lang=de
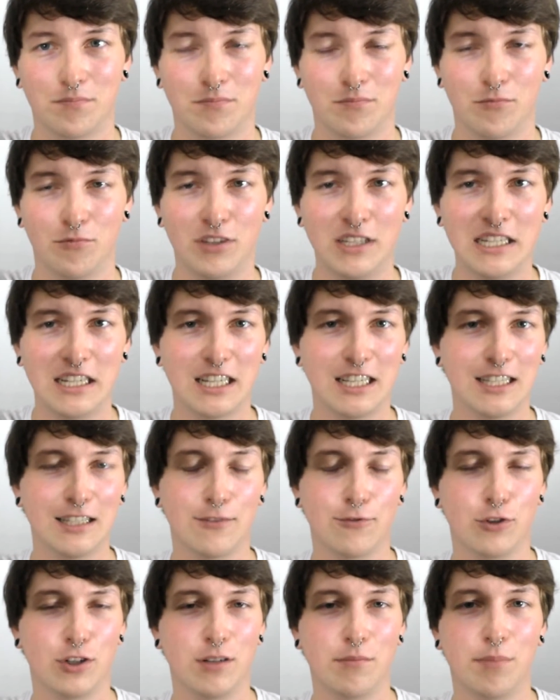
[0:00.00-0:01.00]

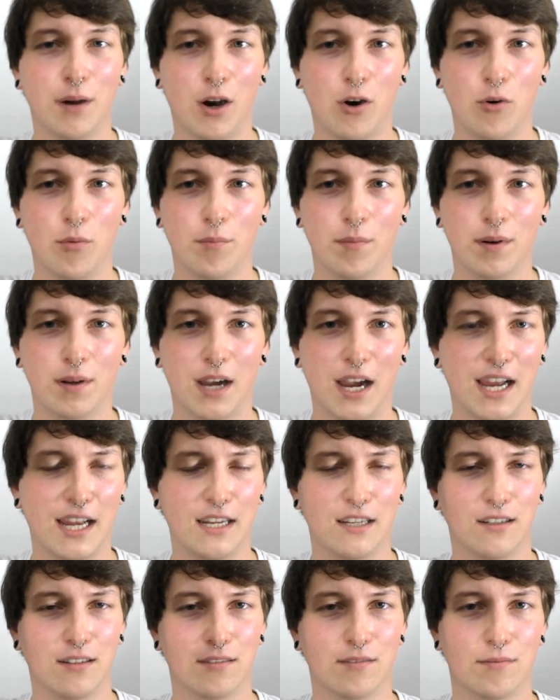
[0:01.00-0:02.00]
Windlicht für den Baum,
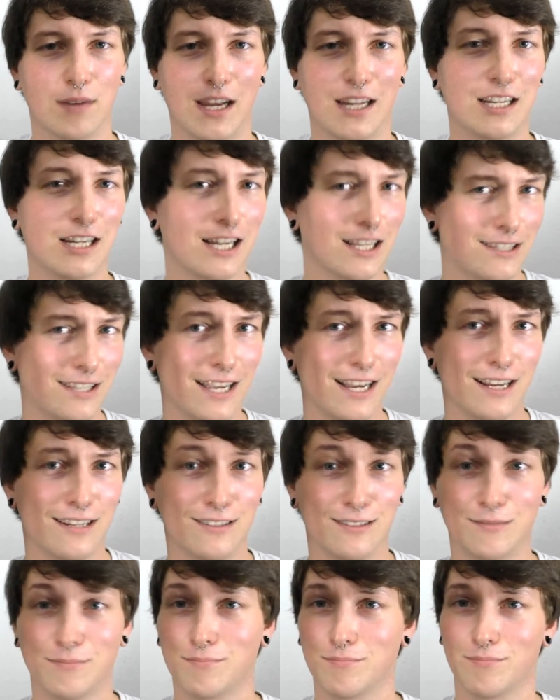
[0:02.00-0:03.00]
ein, eine
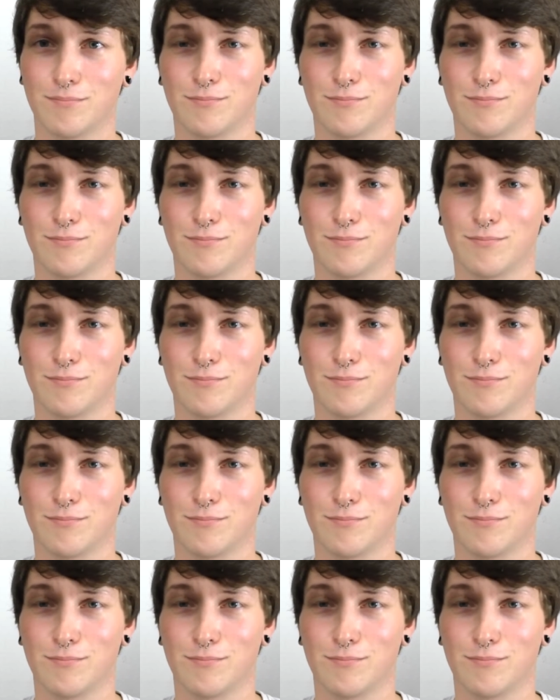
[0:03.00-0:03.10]
Laterne.